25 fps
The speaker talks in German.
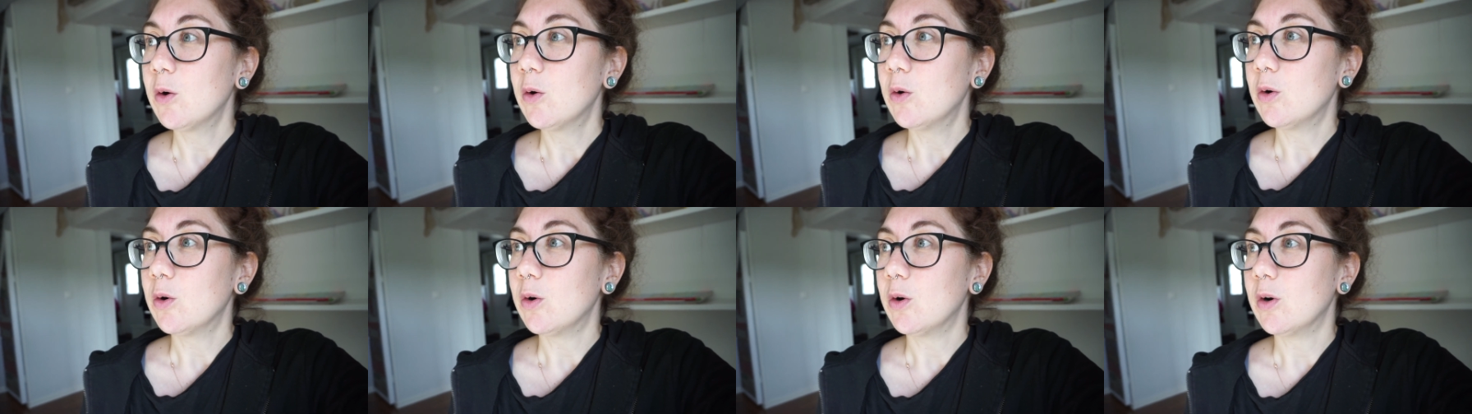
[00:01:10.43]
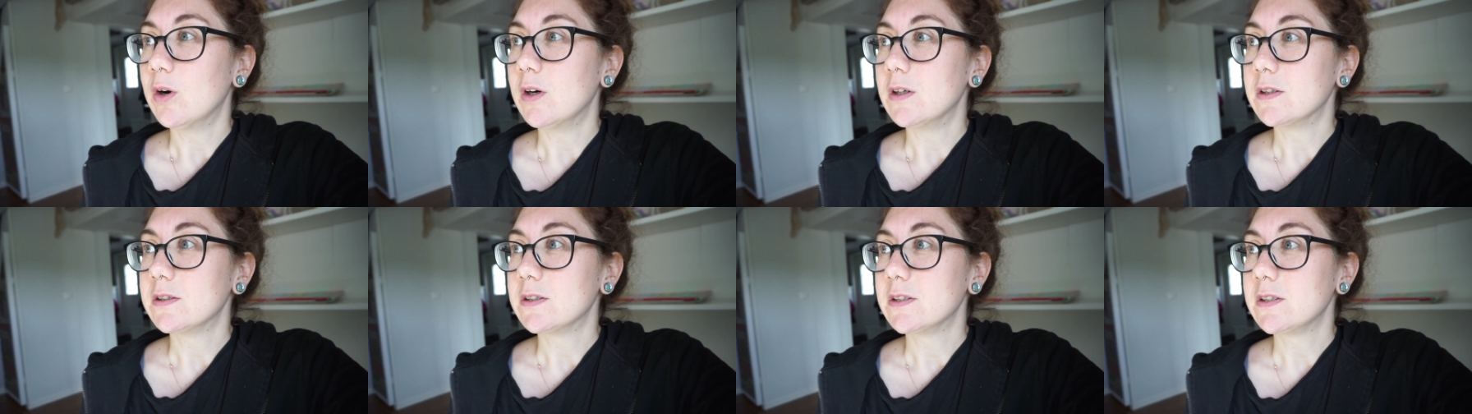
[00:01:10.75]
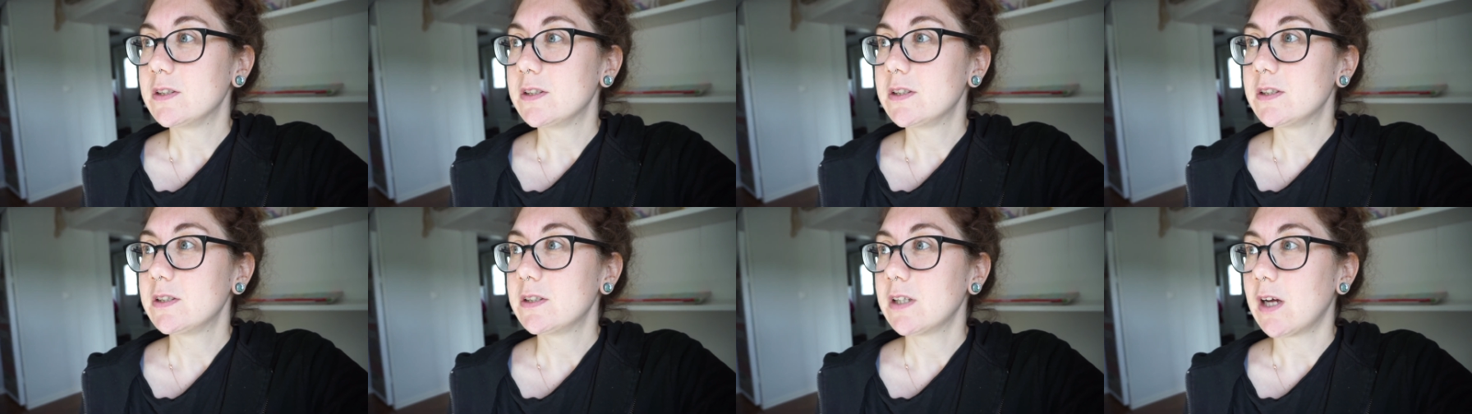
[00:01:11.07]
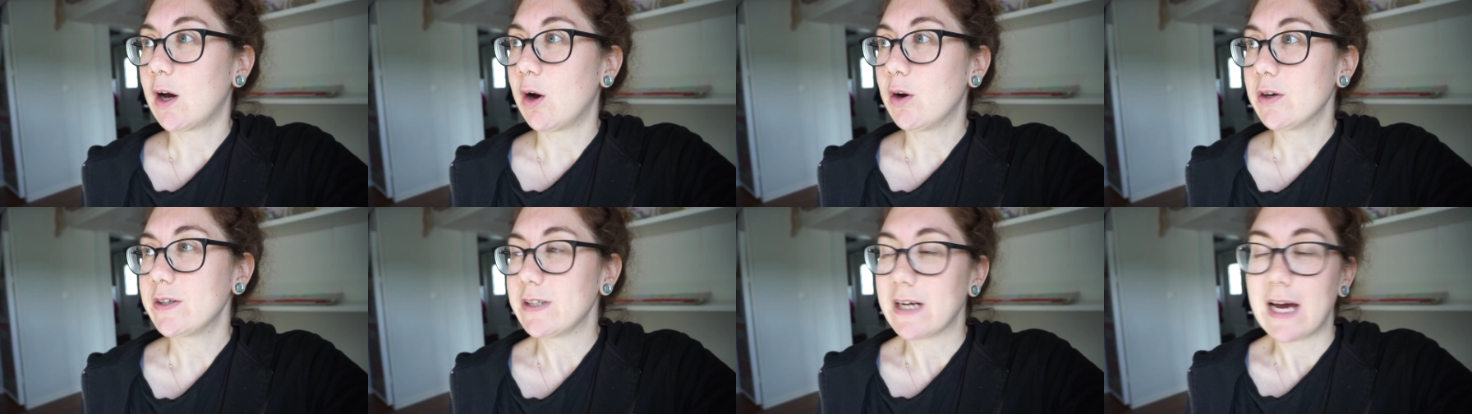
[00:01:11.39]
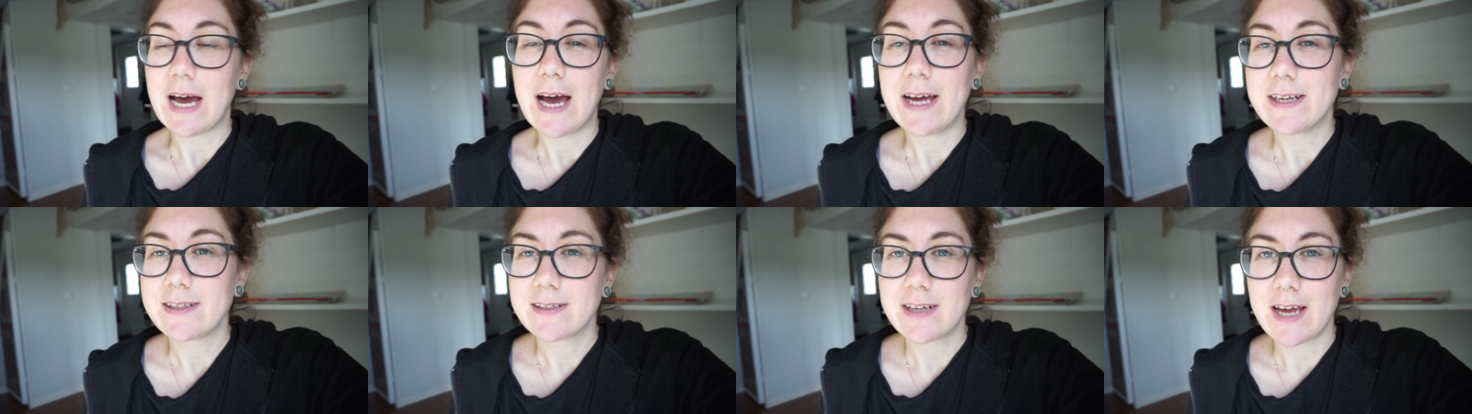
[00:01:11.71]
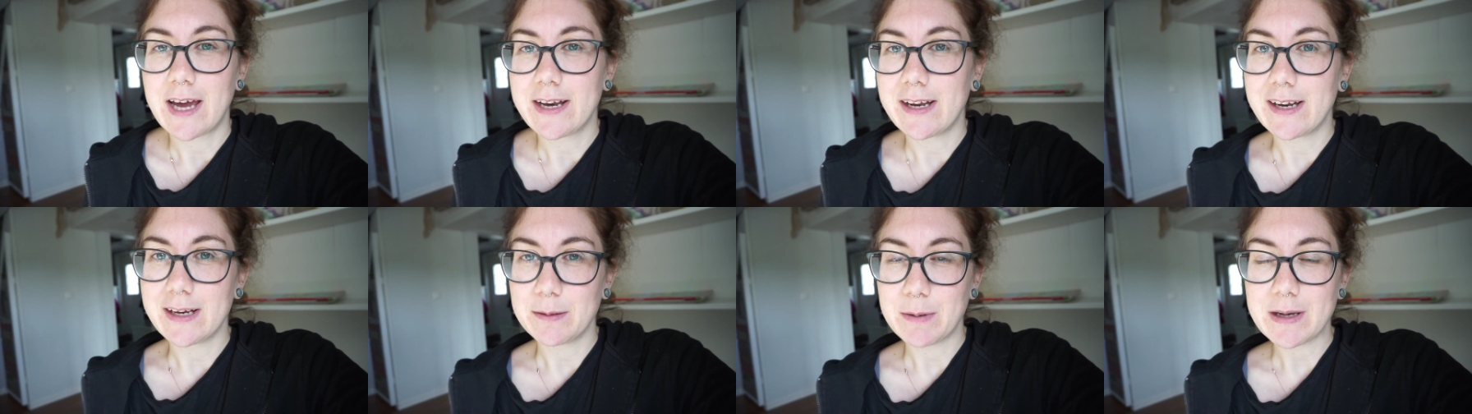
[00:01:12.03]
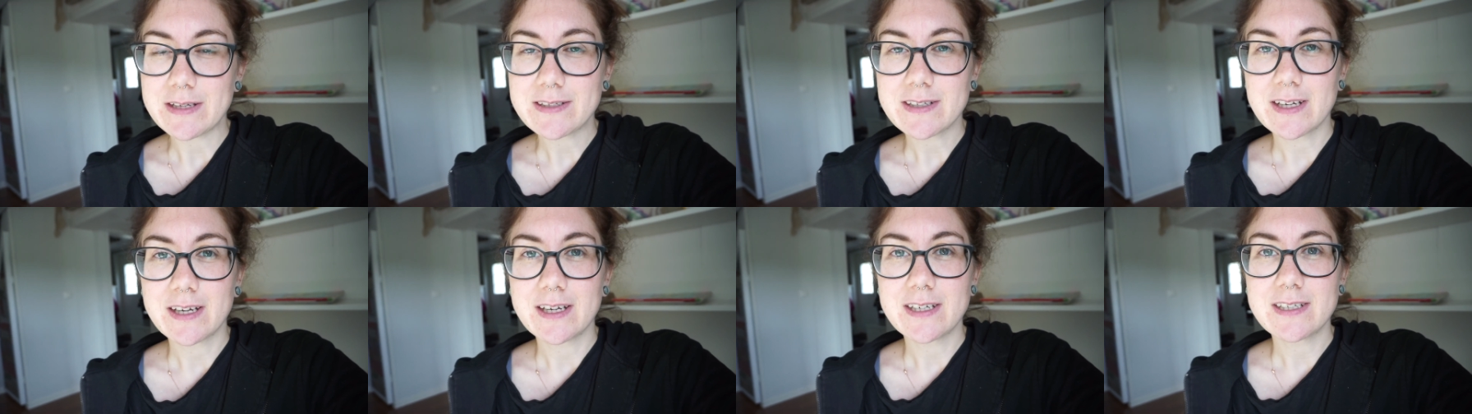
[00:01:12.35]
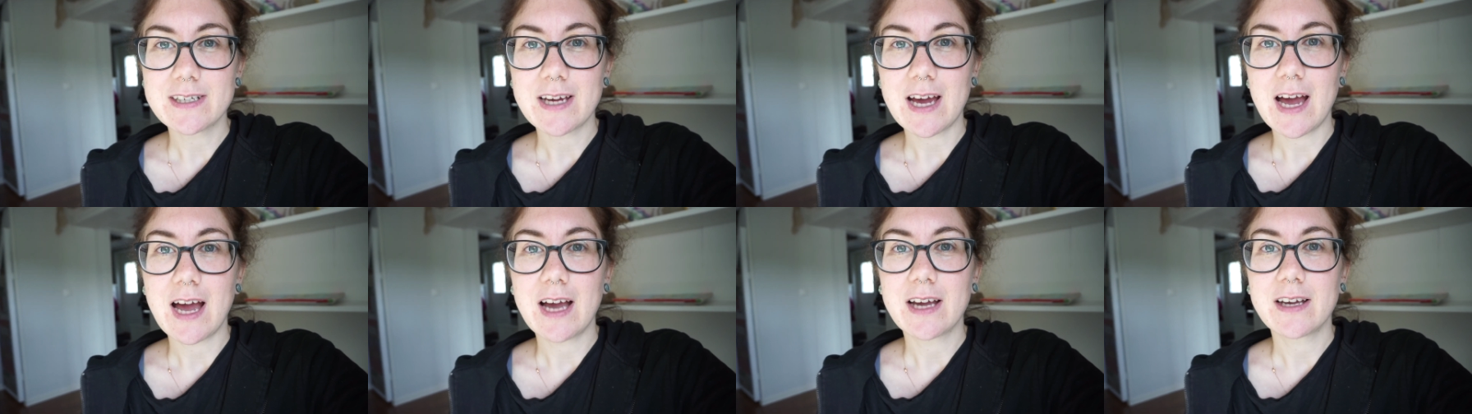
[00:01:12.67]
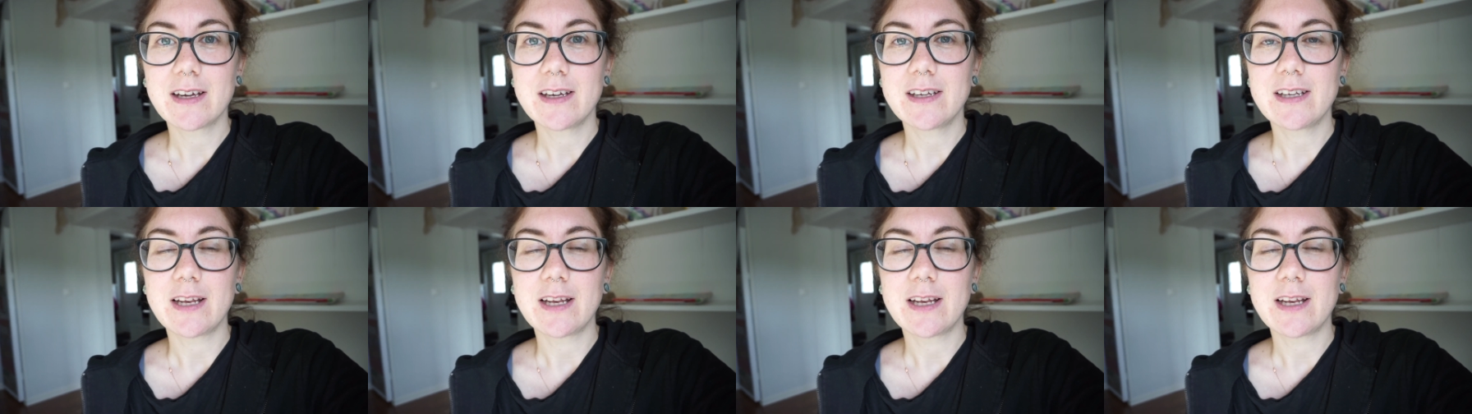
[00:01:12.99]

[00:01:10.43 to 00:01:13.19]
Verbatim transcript: und auch da hat keiner eine Maske getragen.